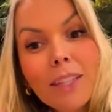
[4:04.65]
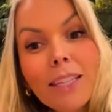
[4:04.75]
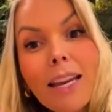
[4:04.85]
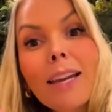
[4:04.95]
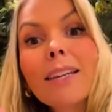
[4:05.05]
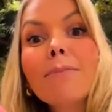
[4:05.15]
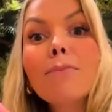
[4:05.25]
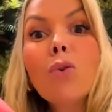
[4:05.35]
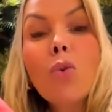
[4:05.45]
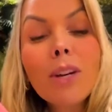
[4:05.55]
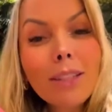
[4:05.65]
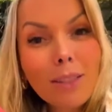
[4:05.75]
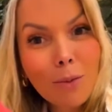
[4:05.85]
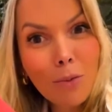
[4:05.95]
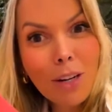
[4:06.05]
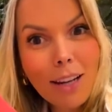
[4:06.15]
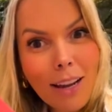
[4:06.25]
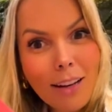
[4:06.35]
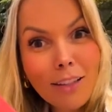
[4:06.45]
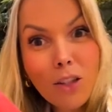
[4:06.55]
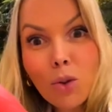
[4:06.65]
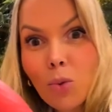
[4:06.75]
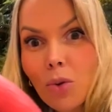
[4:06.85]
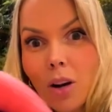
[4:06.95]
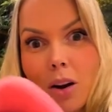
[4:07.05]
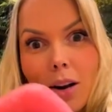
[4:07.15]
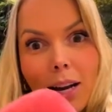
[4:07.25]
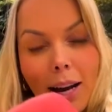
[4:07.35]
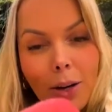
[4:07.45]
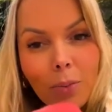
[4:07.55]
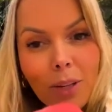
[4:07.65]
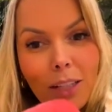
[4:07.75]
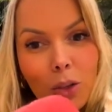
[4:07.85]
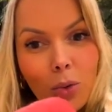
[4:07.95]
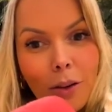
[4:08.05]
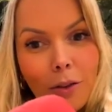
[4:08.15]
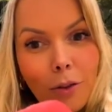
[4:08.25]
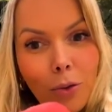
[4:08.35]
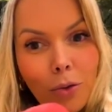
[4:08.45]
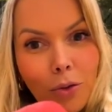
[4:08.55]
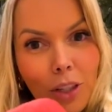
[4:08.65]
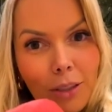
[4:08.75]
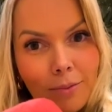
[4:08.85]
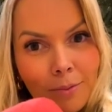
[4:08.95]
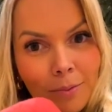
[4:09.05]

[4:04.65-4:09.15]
que é que muitas mulheres nunca olharam para sua vulva